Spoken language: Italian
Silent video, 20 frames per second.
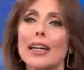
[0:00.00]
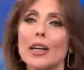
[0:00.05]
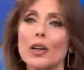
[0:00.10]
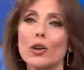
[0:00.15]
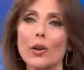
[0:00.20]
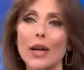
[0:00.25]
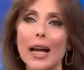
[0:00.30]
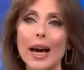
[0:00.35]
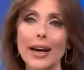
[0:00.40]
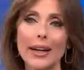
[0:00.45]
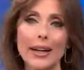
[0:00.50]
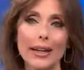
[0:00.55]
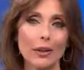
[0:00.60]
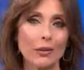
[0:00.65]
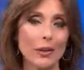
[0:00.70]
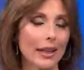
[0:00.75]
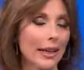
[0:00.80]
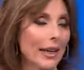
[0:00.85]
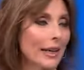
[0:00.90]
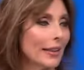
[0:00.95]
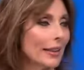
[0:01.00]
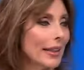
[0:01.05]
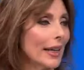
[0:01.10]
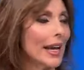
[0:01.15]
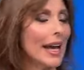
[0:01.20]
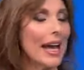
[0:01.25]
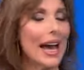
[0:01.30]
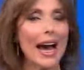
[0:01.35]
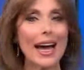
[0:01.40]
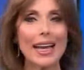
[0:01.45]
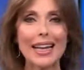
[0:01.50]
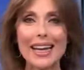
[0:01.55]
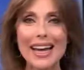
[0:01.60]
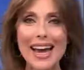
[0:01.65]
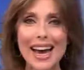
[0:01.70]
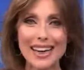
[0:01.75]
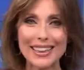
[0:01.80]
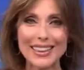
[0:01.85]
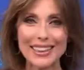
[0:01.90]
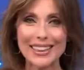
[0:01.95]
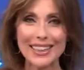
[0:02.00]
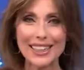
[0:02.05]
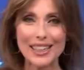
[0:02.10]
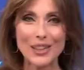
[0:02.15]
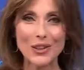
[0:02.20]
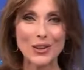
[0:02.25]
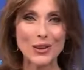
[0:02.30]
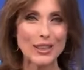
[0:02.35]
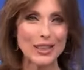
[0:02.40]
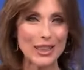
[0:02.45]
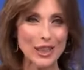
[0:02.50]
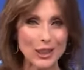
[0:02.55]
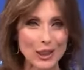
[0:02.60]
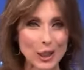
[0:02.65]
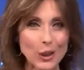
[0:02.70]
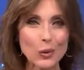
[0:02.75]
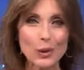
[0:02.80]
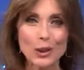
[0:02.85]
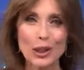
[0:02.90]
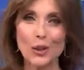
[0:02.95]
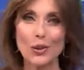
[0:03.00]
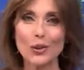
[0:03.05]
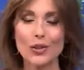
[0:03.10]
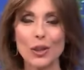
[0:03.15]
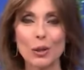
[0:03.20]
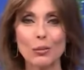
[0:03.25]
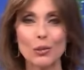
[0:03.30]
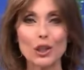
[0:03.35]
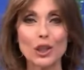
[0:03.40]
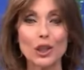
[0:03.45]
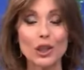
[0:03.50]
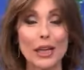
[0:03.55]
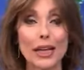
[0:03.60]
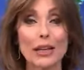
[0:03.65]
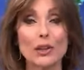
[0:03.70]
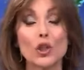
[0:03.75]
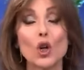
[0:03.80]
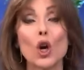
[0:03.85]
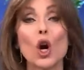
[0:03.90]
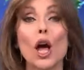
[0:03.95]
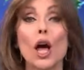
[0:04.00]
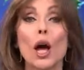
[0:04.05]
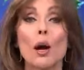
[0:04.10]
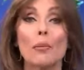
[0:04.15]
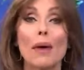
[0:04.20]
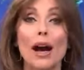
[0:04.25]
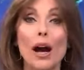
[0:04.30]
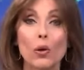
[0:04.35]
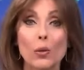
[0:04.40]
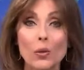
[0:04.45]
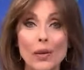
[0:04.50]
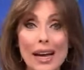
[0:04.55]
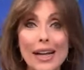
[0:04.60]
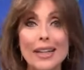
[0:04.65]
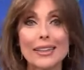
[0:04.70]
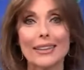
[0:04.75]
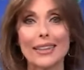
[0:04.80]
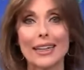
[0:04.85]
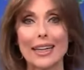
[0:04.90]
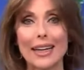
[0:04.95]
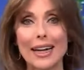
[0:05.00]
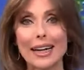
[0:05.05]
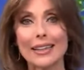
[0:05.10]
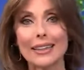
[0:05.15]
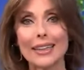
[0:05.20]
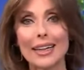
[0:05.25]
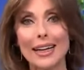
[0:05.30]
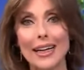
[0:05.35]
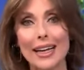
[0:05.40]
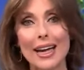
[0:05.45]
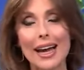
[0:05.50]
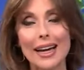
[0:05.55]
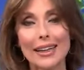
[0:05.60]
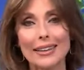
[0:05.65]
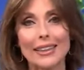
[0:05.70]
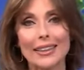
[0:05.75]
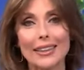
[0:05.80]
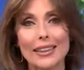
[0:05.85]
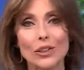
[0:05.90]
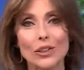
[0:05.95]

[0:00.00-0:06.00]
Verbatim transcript: regolare che è una grande alleata della nostra salute, lo stiamo dicendo, ma un'altra grande grande alleata della